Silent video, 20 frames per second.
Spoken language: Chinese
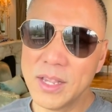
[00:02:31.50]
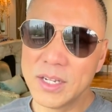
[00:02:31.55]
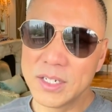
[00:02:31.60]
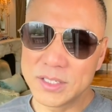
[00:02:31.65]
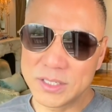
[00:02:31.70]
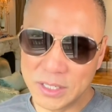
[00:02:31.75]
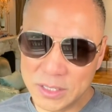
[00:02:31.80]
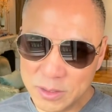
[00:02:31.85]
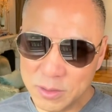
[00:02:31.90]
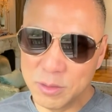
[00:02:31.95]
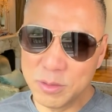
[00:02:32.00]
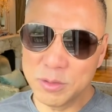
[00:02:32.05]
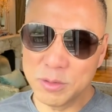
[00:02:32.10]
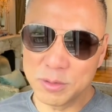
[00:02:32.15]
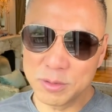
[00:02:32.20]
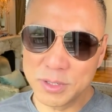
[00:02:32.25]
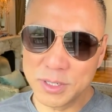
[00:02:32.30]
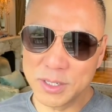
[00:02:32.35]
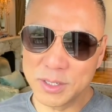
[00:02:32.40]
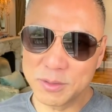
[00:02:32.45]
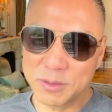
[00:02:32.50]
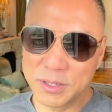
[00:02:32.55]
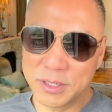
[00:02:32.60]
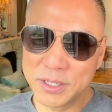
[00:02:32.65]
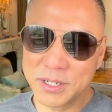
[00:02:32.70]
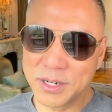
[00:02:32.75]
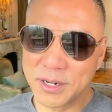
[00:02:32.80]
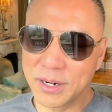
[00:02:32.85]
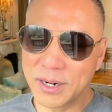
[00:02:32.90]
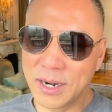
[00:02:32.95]
谁拥有这个推
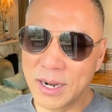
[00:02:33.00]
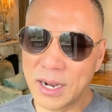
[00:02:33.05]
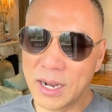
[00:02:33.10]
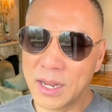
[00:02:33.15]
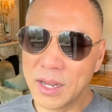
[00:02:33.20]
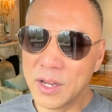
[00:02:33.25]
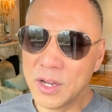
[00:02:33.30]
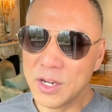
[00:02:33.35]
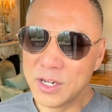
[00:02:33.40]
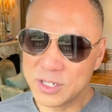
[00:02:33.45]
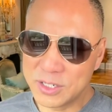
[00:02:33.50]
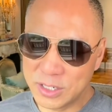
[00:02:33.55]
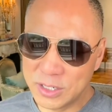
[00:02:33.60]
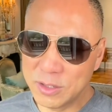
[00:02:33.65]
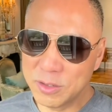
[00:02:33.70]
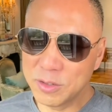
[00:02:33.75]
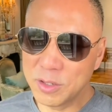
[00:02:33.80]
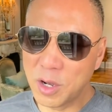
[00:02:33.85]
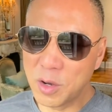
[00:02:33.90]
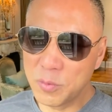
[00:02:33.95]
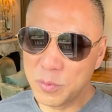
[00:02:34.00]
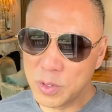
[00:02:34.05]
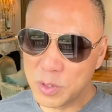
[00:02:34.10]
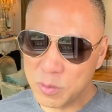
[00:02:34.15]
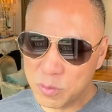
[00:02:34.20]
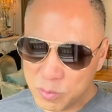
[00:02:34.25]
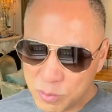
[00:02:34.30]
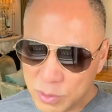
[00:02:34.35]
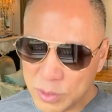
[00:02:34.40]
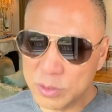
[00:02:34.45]
特啊？谁都要为
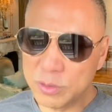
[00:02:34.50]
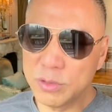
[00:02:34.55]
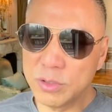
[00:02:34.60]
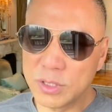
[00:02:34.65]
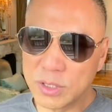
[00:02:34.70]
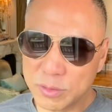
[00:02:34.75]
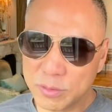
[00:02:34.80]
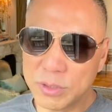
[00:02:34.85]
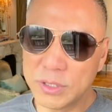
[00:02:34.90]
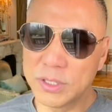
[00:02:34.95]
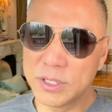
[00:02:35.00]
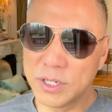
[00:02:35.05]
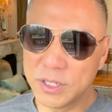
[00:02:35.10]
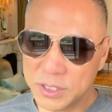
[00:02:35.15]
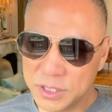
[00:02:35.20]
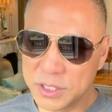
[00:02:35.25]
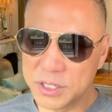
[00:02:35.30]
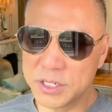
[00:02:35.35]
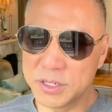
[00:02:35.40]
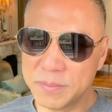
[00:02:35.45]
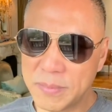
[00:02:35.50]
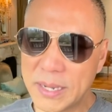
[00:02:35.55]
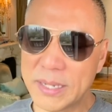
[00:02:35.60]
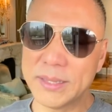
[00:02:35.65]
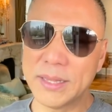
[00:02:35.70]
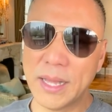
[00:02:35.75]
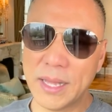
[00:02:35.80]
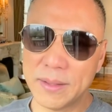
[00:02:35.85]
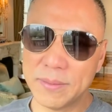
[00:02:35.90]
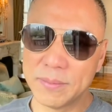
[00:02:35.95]
过去的推特历史买
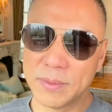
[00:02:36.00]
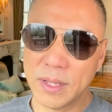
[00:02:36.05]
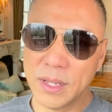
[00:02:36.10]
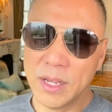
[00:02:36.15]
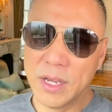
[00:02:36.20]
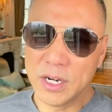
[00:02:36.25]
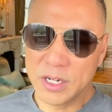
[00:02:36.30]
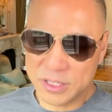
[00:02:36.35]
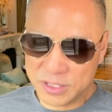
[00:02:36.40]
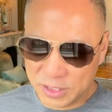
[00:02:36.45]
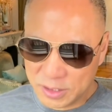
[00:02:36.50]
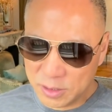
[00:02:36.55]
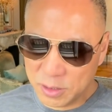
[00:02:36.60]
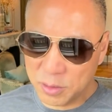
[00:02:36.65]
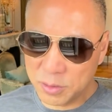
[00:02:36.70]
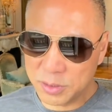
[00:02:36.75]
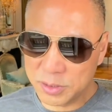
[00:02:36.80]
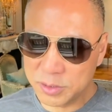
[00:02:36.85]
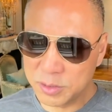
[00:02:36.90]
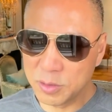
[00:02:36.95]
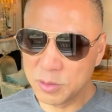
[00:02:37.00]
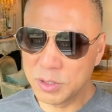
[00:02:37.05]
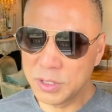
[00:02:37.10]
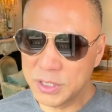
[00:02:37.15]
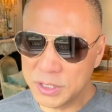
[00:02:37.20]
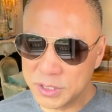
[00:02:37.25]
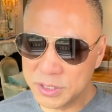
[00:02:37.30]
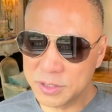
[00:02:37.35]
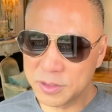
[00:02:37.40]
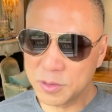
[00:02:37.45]
单，谁都会受
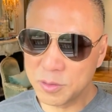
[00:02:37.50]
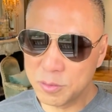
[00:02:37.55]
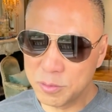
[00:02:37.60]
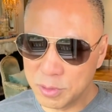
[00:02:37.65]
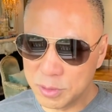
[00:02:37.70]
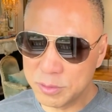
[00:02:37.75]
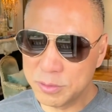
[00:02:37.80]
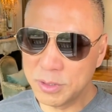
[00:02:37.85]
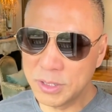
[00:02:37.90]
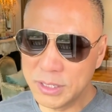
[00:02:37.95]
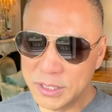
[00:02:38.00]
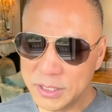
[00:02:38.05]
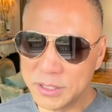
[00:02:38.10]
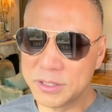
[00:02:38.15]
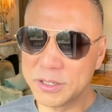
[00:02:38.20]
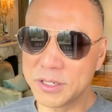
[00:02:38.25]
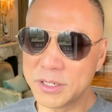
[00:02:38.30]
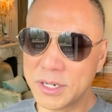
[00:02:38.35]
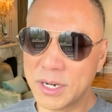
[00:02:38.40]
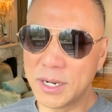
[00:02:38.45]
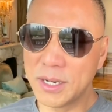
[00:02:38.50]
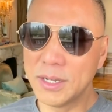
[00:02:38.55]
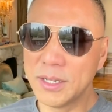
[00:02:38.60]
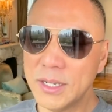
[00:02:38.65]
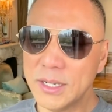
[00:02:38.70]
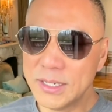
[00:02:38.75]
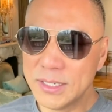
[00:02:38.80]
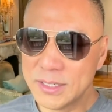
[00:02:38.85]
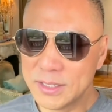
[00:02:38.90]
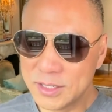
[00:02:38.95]
历史过去历史上
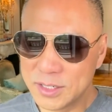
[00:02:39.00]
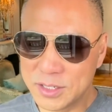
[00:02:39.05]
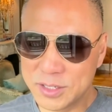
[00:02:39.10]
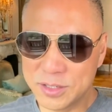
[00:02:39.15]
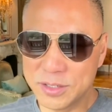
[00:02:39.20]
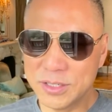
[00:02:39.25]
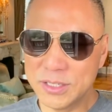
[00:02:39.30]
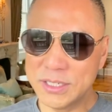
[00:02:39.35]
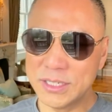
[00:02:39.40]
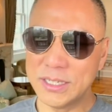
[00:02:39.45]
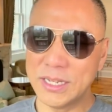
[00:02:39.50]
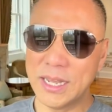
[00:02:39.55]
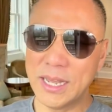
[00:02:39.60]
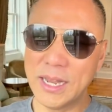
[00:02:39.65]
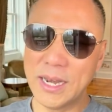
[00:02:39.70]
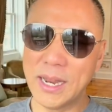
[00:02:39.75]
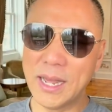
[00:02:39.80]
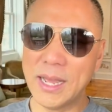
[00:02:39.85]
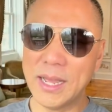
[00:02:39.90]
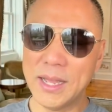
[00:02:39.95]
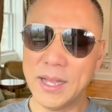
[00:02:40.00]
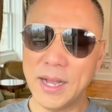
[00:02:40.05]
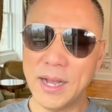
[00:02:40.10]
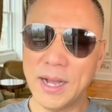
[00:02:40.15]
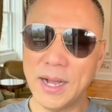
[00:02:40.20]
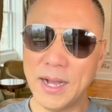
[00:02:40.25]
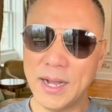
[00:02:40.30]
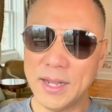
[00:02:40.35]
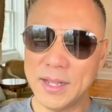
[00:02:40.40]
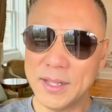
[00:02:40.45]
十几年来
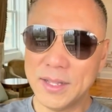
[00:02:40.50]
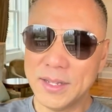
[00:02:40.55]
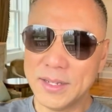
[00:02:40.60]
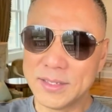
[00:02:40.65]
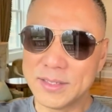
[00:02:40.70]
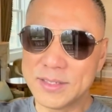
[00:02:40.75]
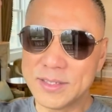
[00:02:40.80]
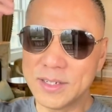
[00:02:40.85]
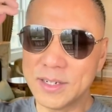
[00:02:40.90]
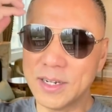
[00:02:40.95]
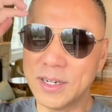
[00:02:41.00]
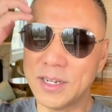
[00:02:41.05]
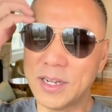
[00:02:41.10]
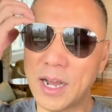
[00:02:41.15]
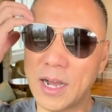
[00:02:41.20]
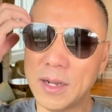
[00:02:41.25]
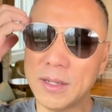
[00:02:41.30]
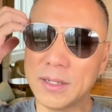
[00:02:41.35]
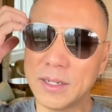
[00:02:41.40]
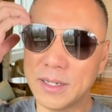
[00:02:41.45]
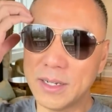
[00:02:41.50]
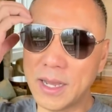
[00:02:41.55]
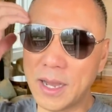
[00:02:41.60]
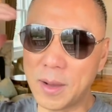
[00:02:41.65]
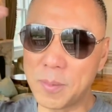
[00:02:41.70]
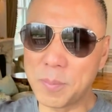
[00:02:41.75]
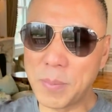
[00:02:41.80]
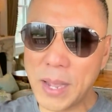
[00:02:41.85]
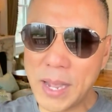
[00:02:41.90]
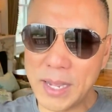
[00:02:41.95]
啊这个两
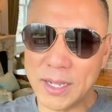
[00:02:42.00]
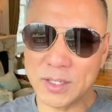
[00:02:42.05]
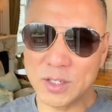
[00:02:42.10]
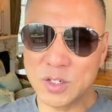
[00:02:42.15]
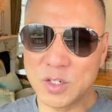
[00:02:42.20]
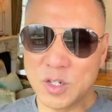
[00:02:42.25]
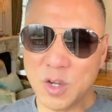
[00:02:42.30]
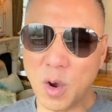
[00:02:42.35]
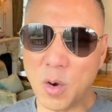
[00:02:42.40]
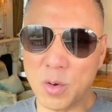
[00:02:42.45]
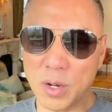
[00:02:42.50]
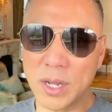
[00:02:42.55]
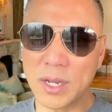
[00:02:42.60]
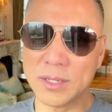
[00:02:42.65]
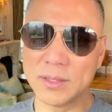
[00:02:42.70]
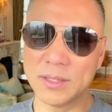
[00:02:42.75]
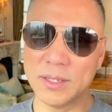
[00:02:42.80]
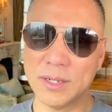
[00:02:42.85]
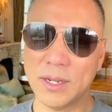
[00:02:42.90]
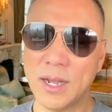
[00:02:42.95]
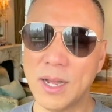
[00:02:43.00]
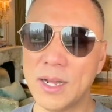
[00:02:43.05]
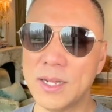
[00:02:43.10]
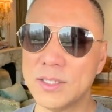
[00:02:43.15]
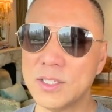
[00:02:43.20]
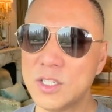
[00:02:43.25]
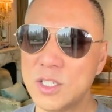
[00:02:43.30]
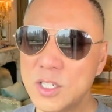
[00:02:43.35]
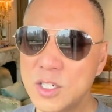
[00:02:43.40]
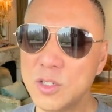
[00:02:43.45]
两派较量的啊
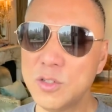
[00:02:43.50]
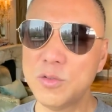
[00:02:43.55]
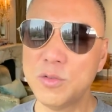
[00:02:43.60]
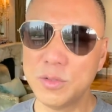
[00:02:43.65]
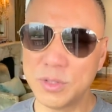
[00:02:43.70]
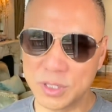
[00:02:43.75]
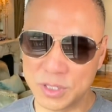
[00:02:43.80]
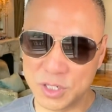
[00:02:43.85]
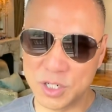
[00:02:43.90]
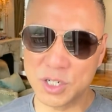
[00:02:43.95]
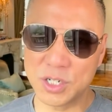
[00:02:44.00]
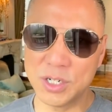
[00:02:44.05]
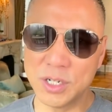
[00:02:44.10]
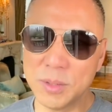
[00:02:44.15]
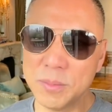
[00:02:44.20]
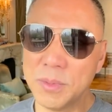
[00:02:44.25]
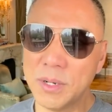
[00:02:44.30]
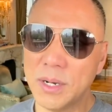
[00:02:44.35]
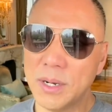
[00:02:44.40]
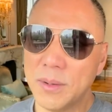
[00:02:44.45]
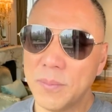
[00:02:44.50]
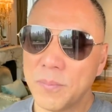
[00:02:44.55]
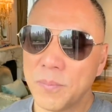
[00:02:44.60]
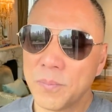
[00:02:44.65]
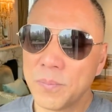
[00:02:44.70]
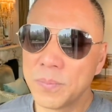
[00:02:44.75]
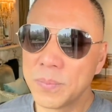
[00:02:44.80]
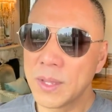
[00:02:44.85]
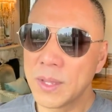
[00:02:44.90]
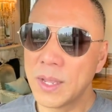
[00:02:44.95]
继续的折磨，
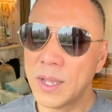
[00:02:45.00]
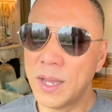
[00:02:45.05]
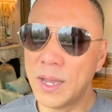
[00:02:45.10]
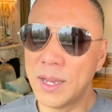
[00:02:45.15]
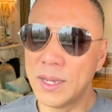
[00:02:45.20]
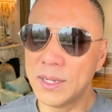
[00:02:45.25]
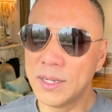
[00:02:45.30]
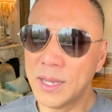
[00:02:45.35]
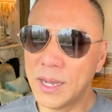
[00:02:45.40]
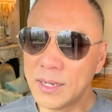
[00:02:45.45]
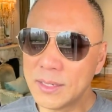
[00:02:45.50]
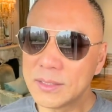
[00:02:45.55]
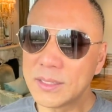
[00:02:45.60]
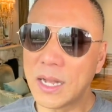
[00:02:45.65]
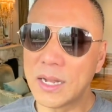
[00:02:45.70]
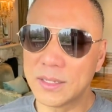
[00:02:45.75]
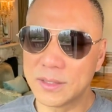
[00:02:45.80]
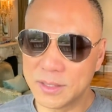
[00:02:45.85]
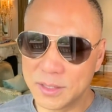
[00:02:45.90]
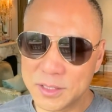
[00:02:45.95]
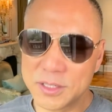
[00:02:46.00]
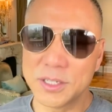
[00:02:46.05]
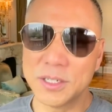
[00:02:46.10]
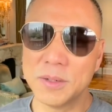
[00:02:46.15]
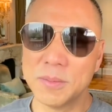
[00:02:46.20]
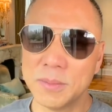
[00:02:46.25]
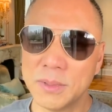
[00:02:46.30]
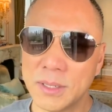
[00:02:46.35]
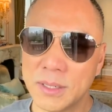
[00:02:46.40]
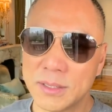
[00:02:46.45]
啊两党的折
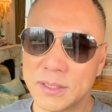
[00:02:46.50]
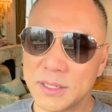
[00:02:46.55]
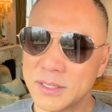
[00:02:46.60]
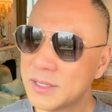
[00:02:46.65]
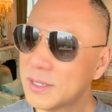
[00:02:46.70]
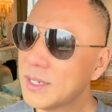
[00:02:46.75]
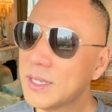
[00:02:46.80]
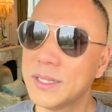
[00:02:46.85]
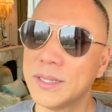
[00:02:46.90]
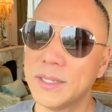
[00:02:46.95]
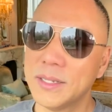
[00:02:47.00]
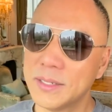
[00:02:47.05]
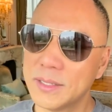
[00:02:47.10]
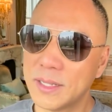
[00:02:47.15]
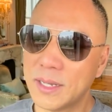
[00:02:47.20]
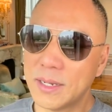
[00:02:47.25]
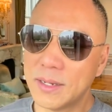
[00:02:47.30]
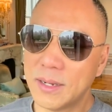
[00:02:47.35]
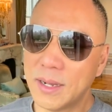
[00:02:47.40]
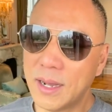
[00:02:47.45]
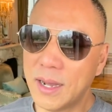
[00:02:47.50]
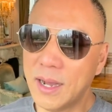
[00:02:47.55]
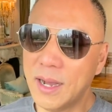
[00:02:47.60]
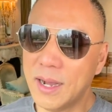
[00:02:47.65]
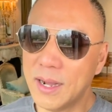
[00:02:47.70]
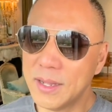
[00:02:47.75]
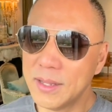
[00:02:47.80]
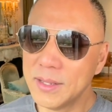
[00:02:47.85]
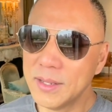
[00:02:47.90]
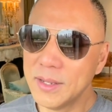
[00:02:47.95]
磨，这是肯定的
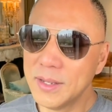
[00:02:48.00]
啊。